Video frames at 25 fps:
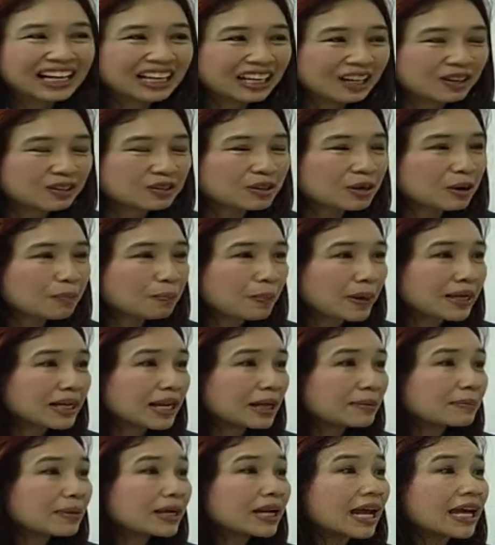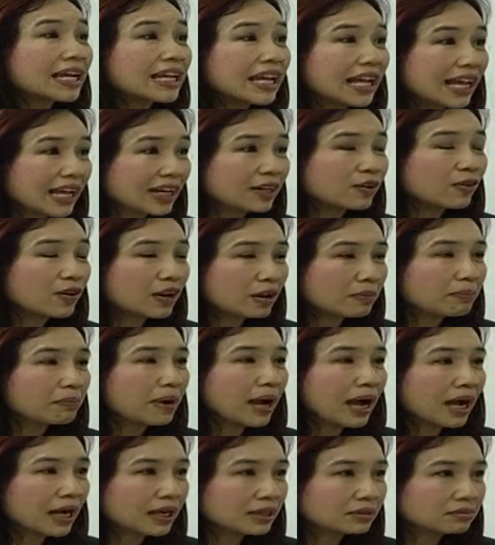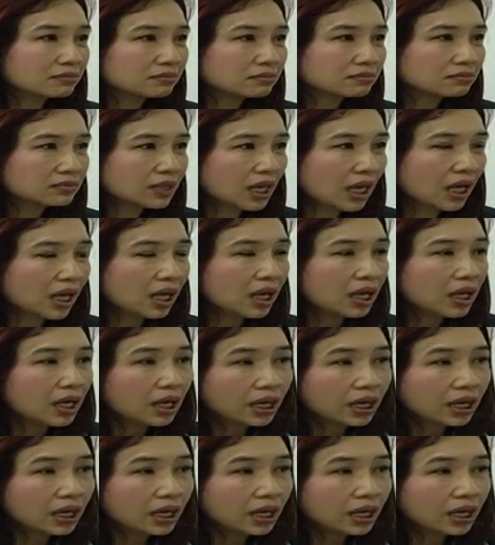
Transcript: แล้วก็ไปไหนมาไหนเองโดยลำพังนะคะ